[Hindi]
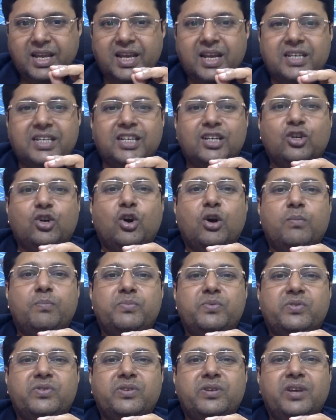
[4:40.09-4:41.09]
गैजेट
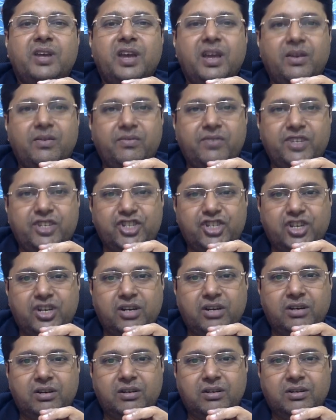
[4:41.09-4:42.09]
कॉप्स
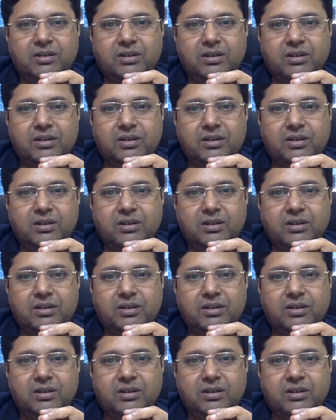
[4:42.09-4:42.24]
इन्फीशील्ड